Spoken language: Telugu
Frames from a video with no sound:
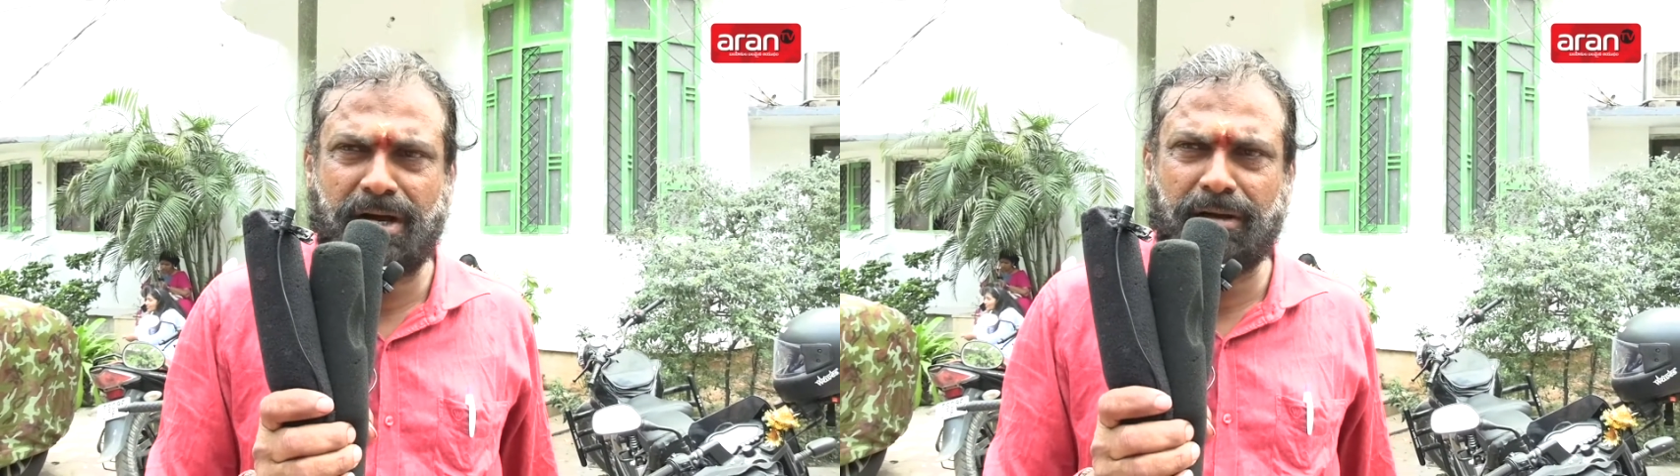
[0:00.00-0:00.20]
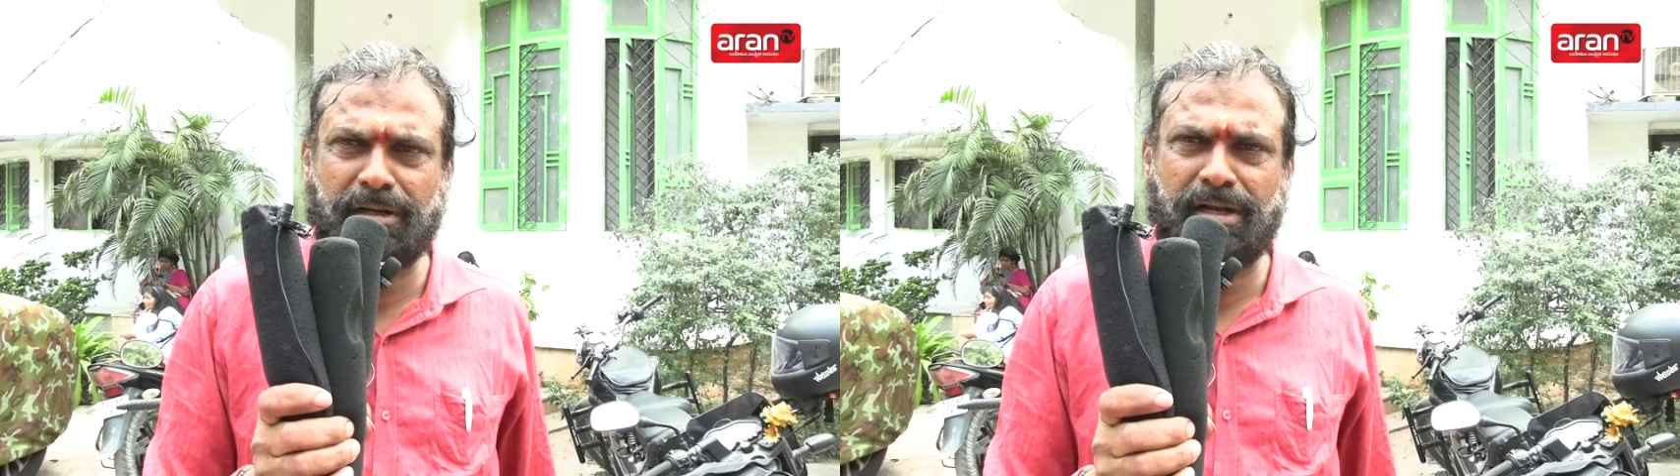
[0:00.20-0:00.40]

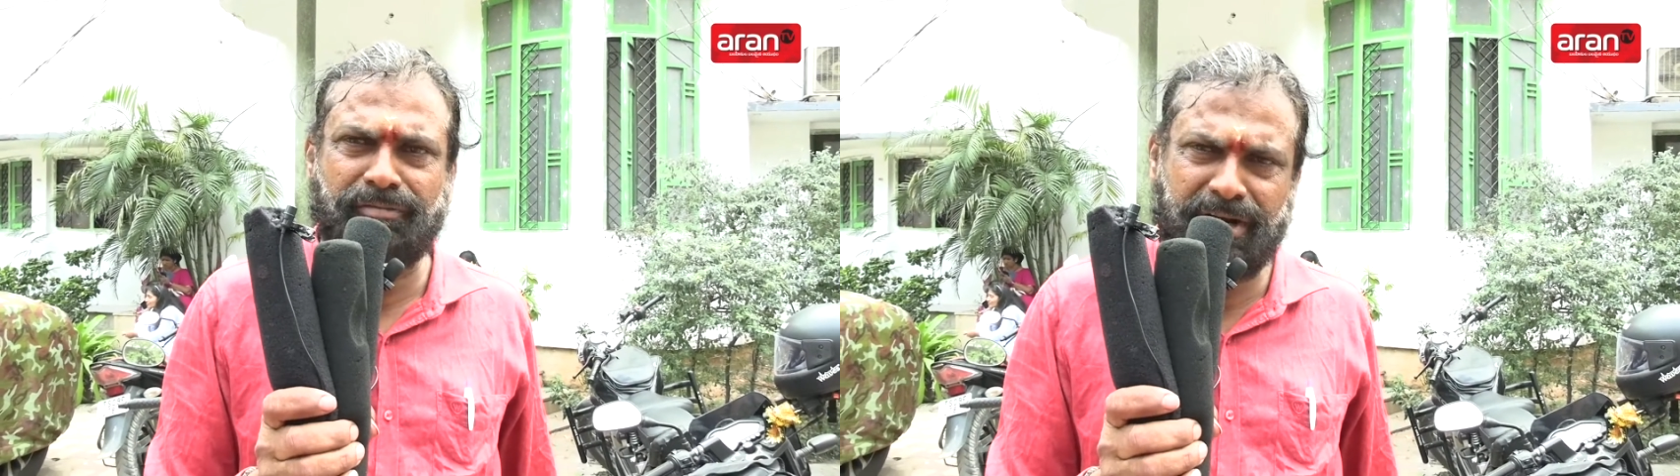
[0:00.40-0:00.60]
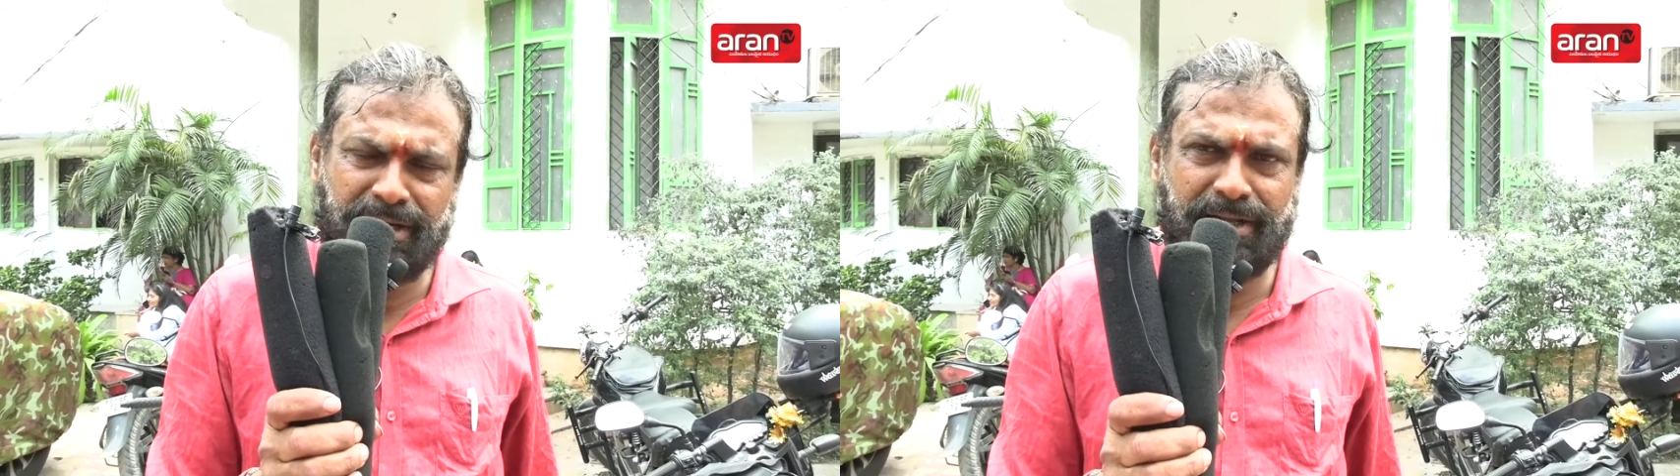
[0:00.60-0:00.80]
సాంగులు కానీ
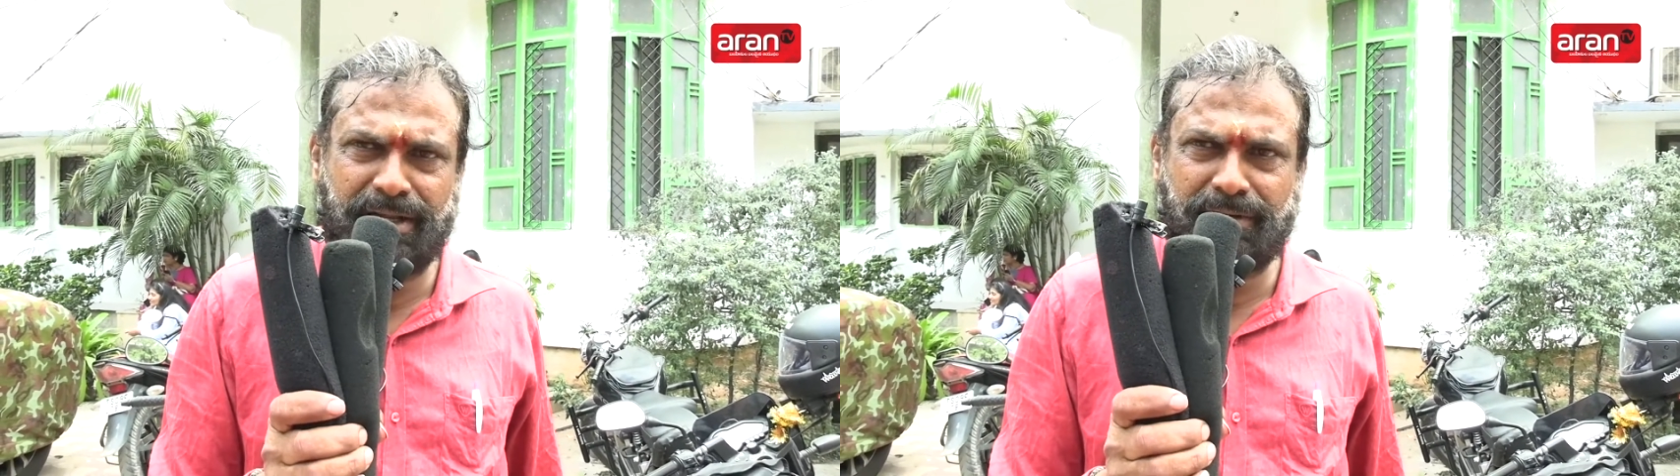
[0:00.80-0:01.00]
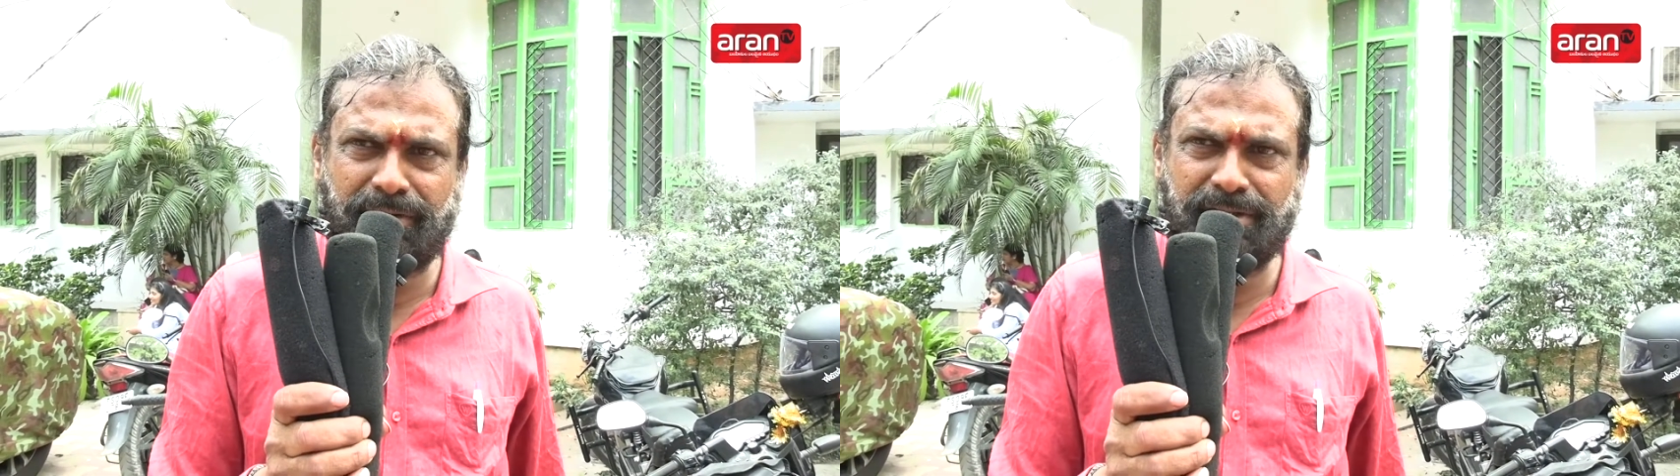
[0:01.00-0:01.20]
ఫైట్ కానీ
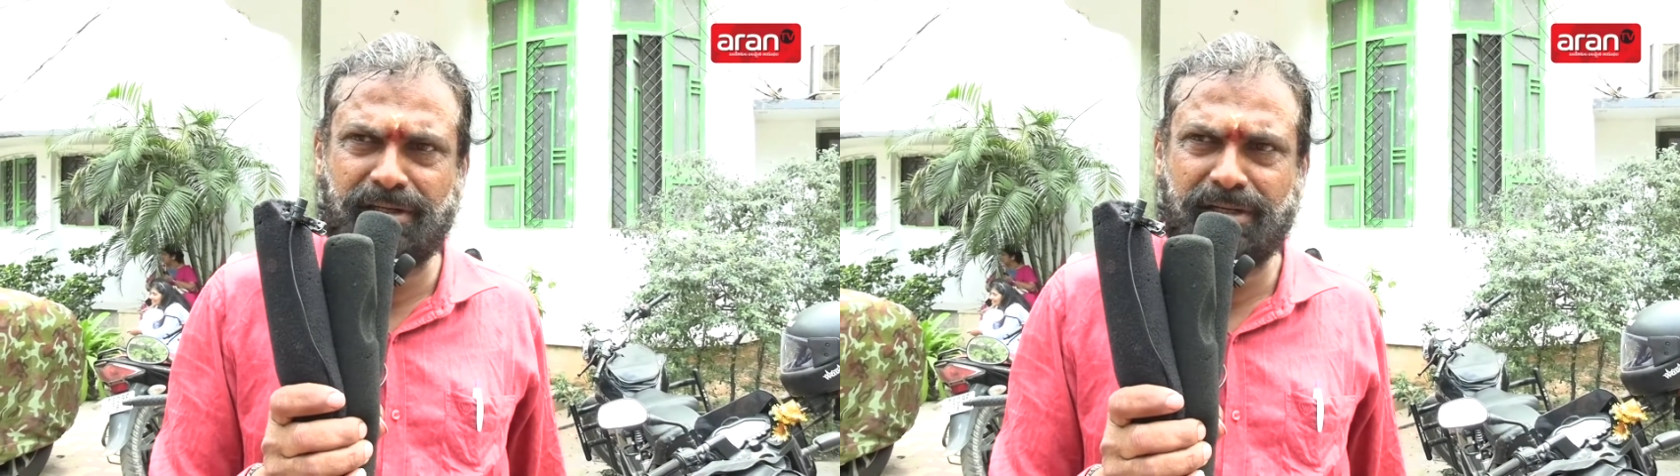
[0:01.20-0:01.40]
రికార్డ్